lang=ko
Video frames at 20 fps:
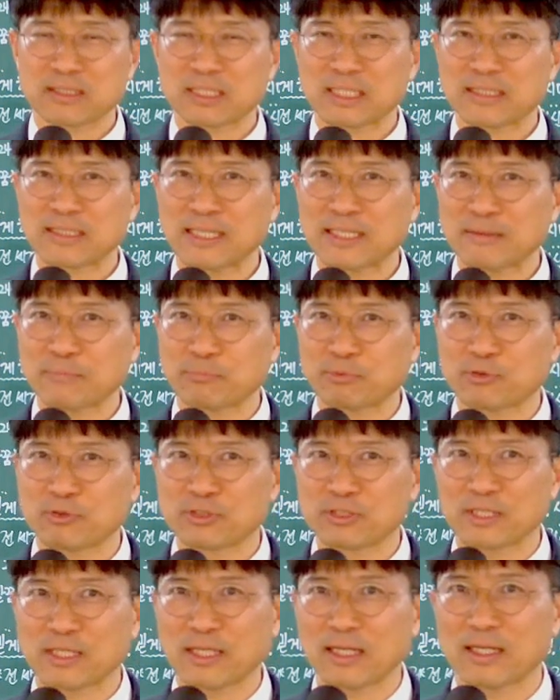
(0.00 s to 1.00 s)
찬양을 부를
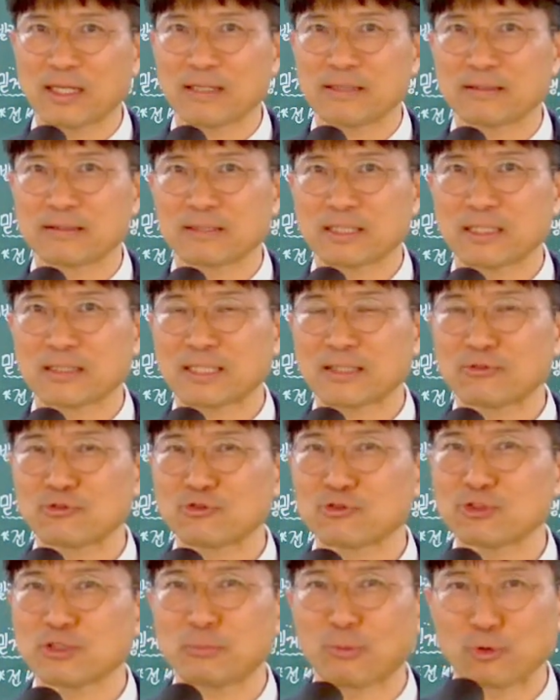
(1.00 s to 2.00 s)
때 세상
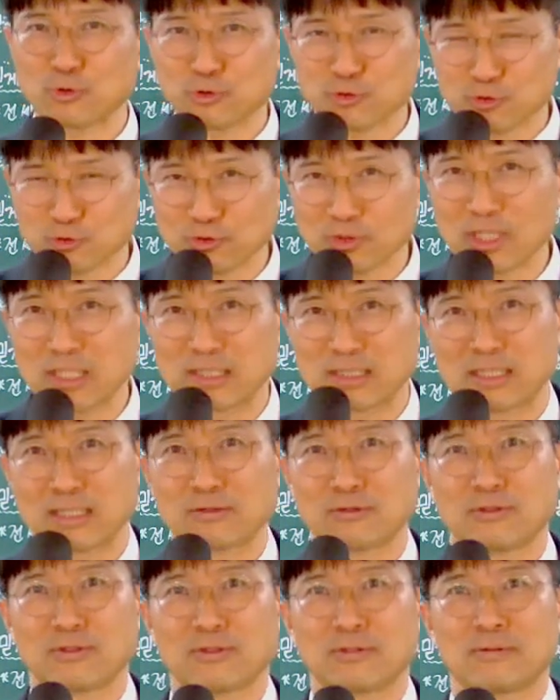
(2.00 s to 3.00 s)
술이 못 주는 게
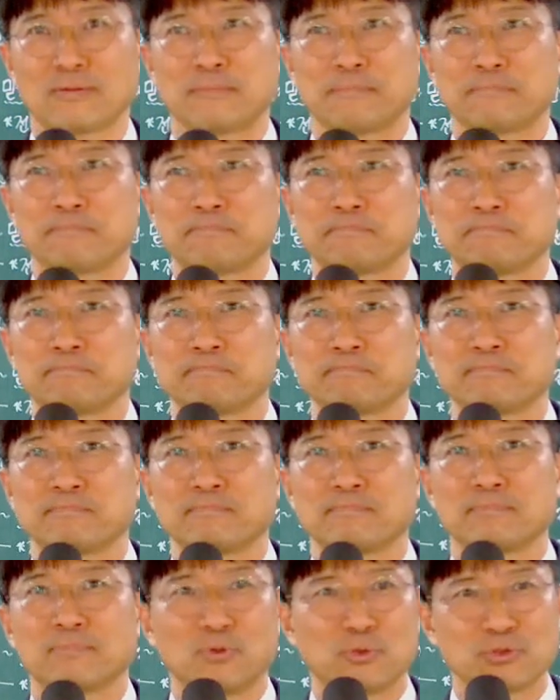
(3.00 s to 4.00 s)
있다고요.
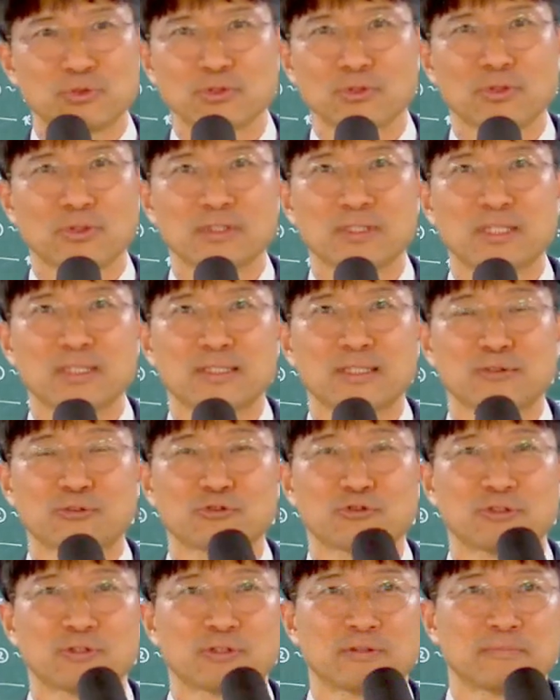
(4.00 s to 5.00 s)
못 줘요 그 세상
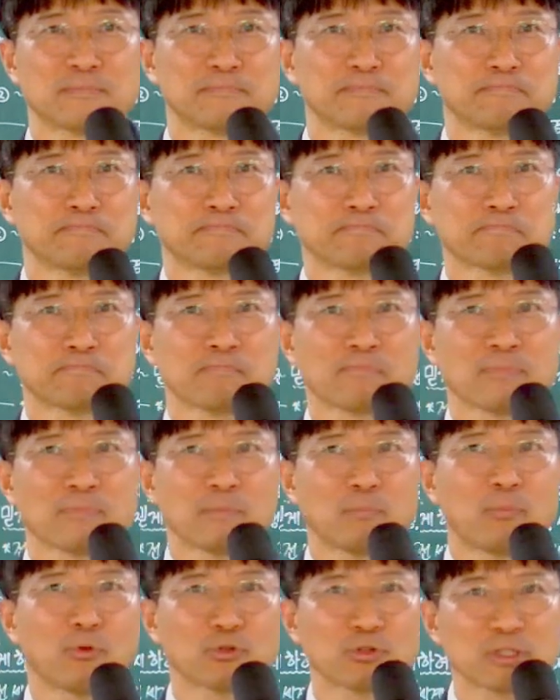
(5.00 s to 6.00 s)
술은
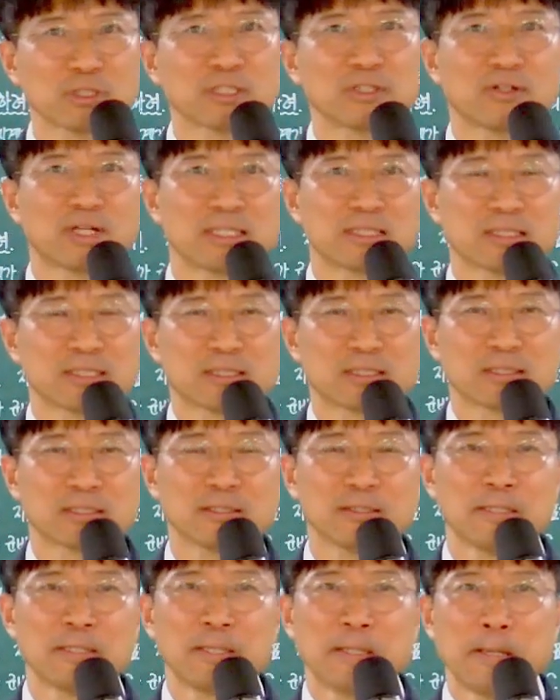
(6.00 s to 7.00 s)
모르는 거예요 아직.
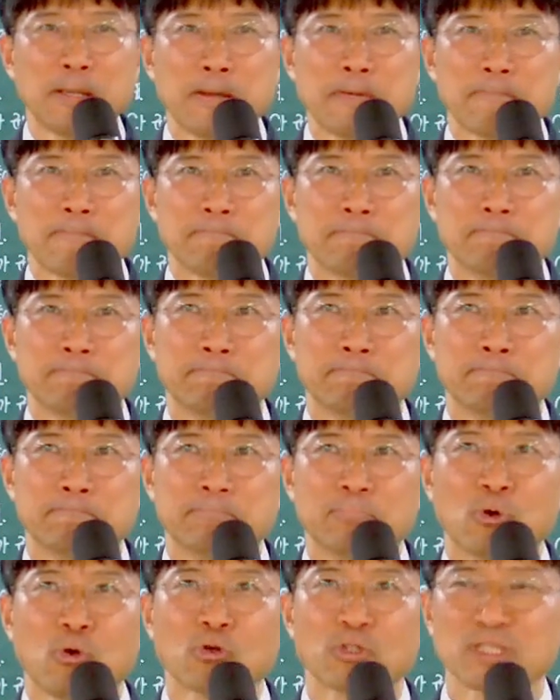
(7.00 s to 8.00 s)
그래서
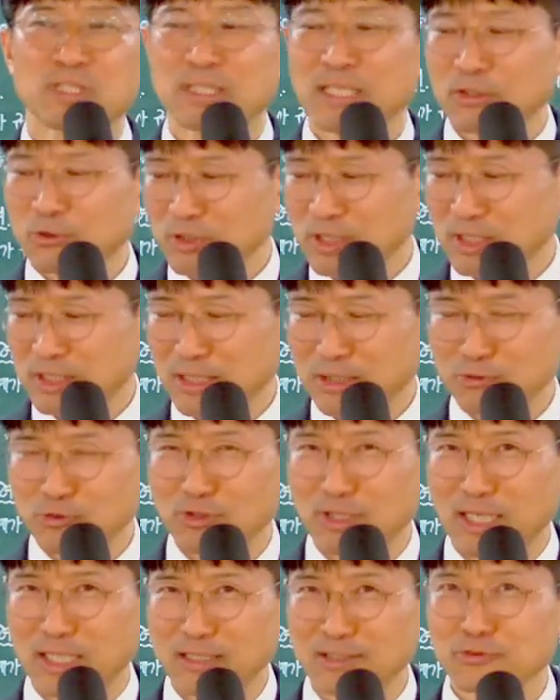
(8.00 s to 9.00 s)
혹시라도 세상
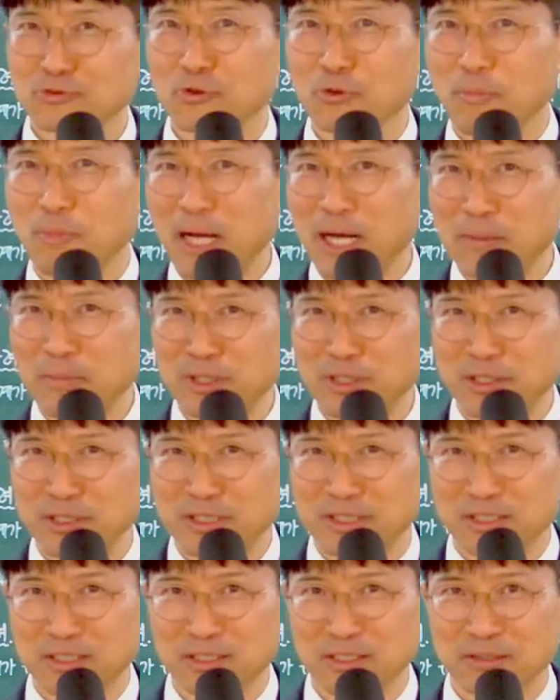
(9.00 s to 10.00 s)
술에 아직도 마음에
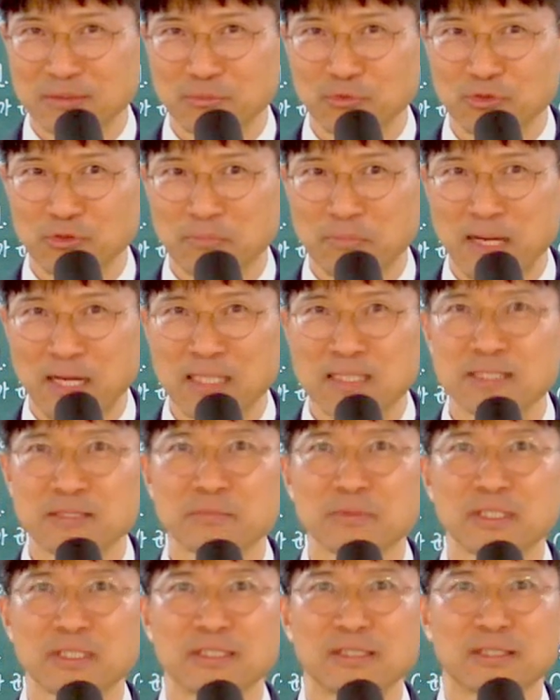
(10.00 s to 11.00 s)
있으신 분은
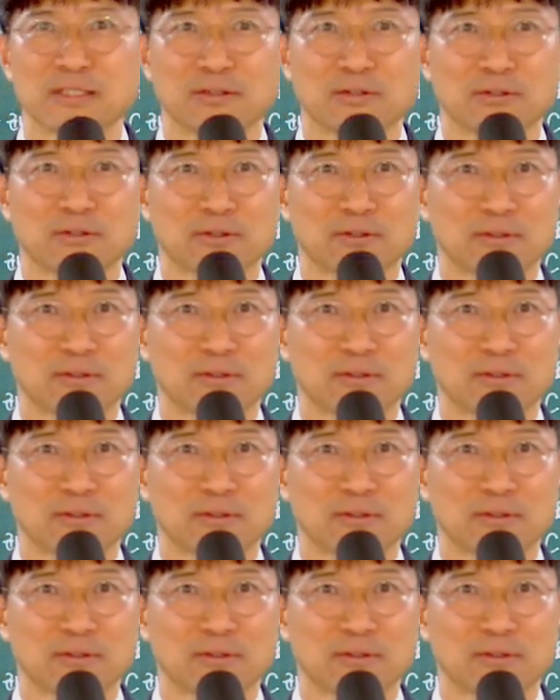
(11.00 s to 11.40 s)
말씀을 읽어요.